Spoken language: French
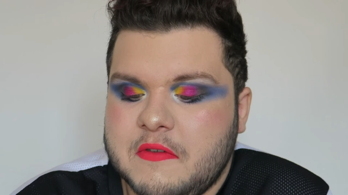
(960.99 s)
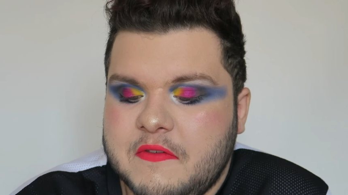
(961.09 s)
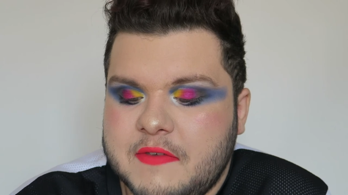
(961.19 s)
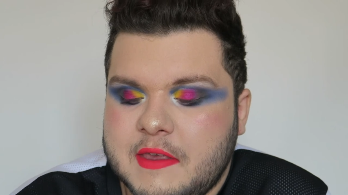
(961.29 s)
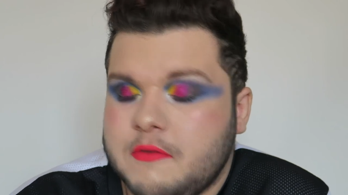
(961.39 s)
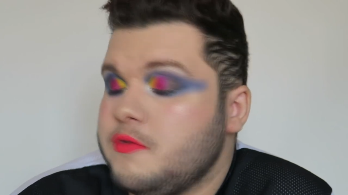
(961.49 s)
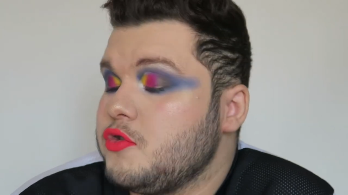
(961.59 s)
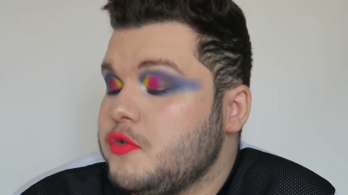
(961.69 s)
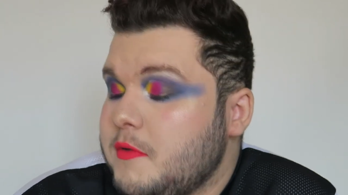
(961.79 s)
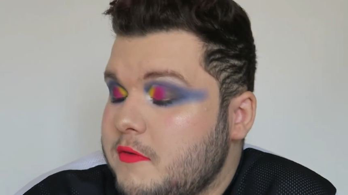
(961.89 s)
notifications
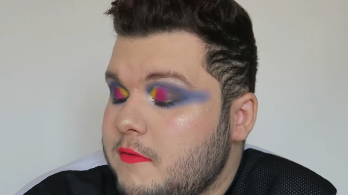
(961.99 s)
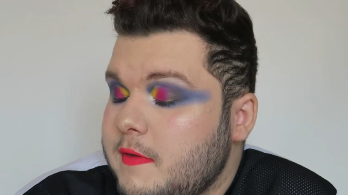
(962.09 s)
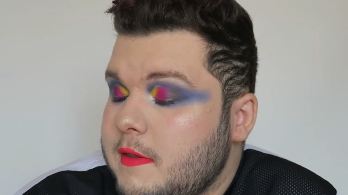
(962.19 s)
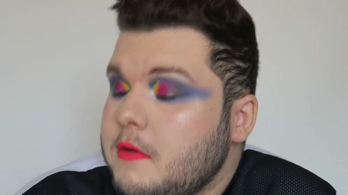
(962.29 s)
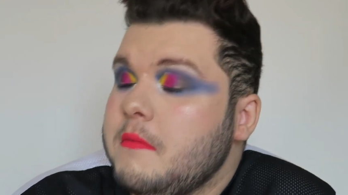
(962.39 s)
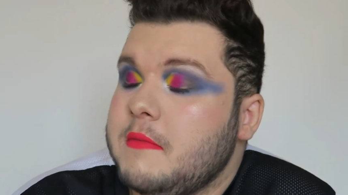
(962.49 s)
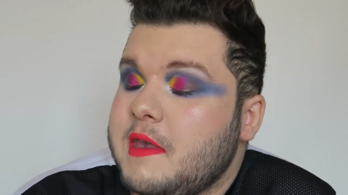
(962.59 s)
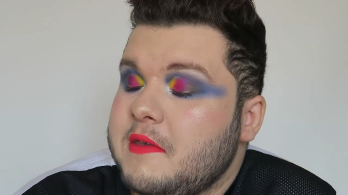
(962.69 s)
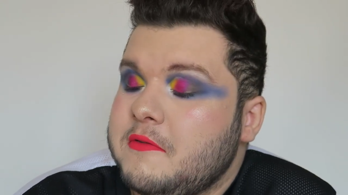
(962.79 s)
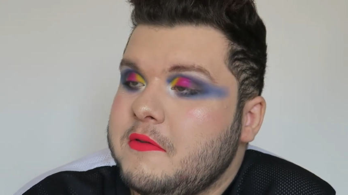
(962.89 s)
quand je poste une vidéo,
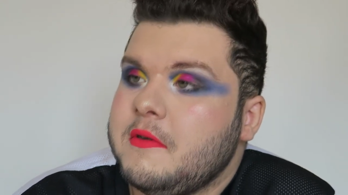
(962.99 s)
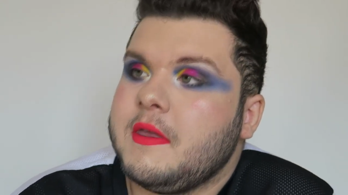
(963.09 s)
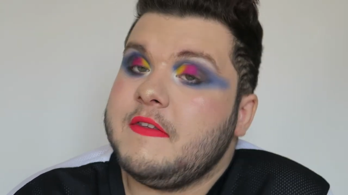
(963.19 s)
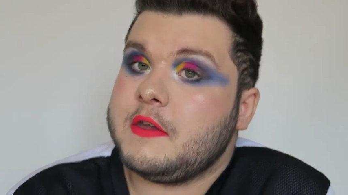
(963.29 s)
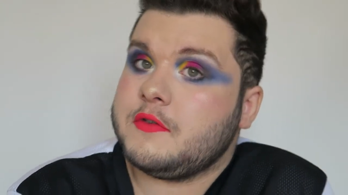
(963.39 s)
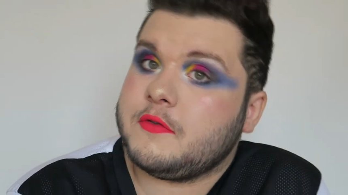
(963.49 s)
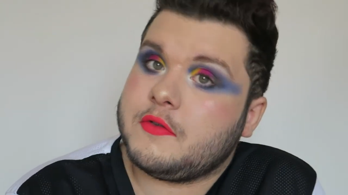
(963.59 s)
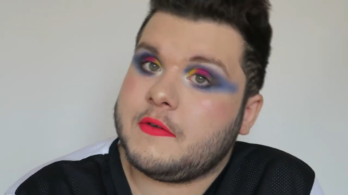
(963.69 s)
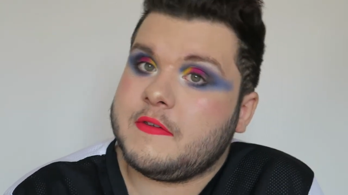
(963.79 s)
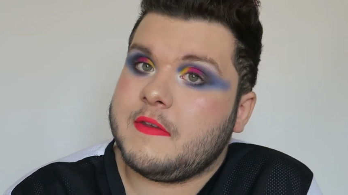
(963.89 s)
bien sûr. D'ici là, je vous
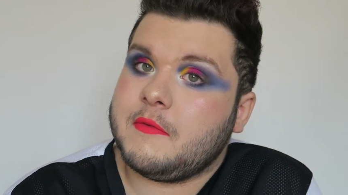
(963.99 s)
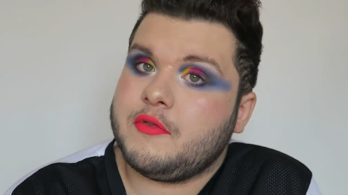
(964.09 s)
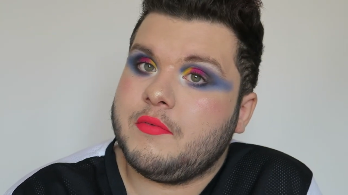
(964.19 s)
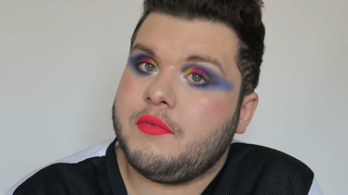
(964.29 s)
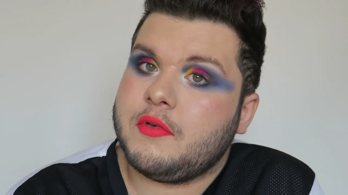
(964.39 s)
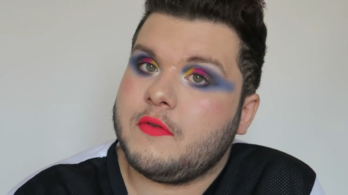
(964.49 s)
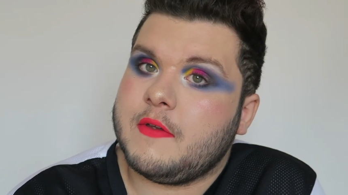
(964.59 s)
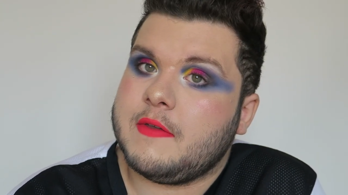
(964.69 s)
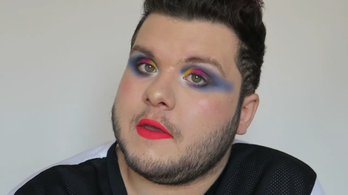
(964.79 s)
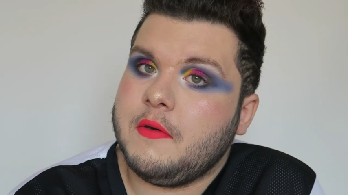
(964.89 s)
retrouve à sous pour une
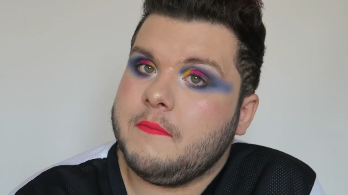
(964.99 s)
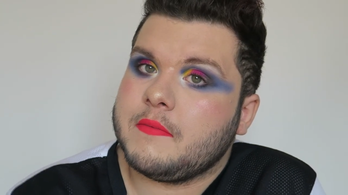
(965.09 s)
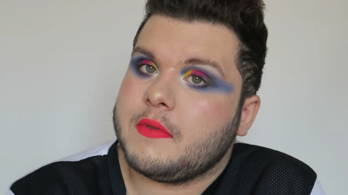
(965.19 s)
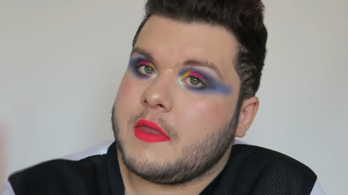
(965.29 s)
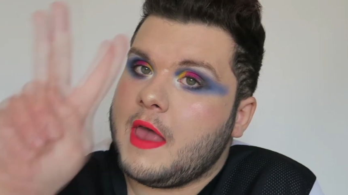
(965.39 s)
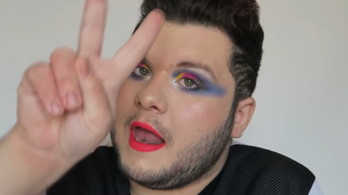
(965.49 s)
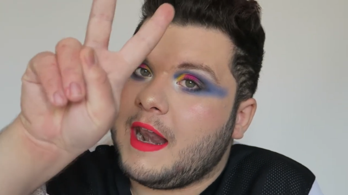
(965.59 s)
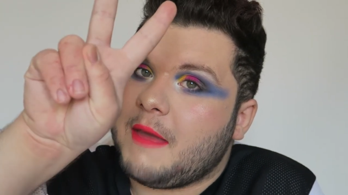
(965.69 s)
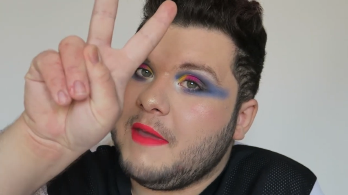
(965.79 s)
nouvelle vidéo. La